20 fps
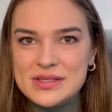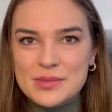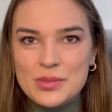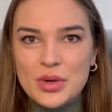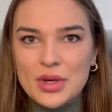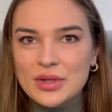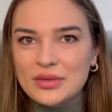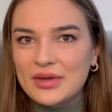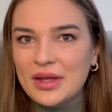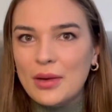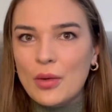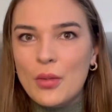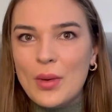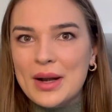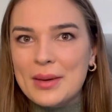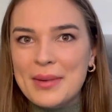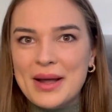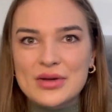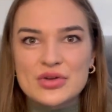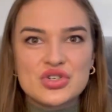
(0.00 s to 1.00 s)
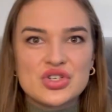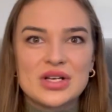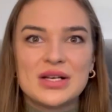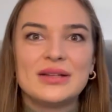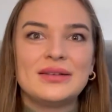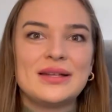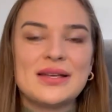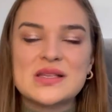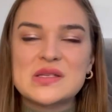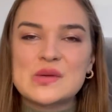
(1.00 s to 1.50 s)
embora eu tenha um armário
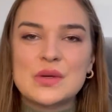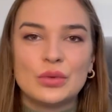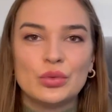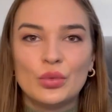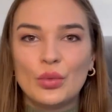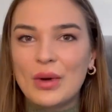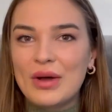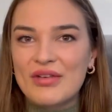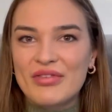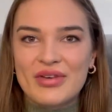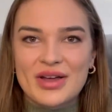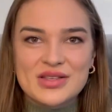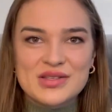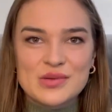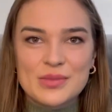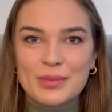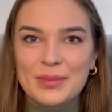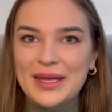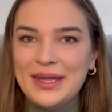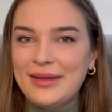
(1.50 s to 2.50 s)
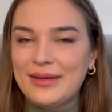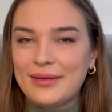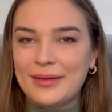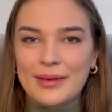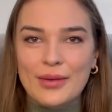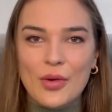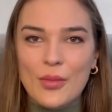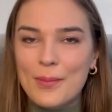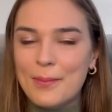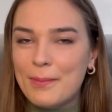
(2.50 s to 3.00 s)
gigantesco, eu nunca faço brick
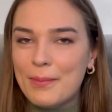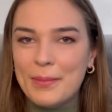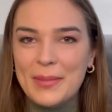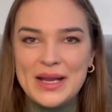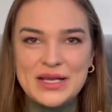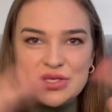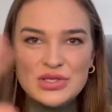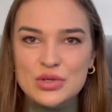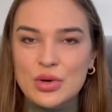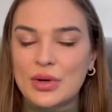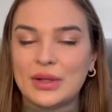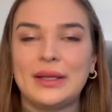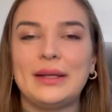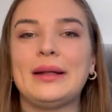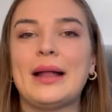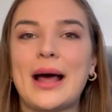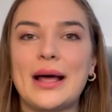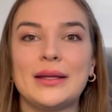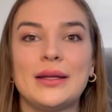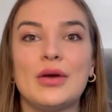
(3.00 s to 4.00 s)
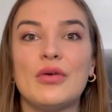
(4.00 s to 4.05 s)
eu brechó nem nada,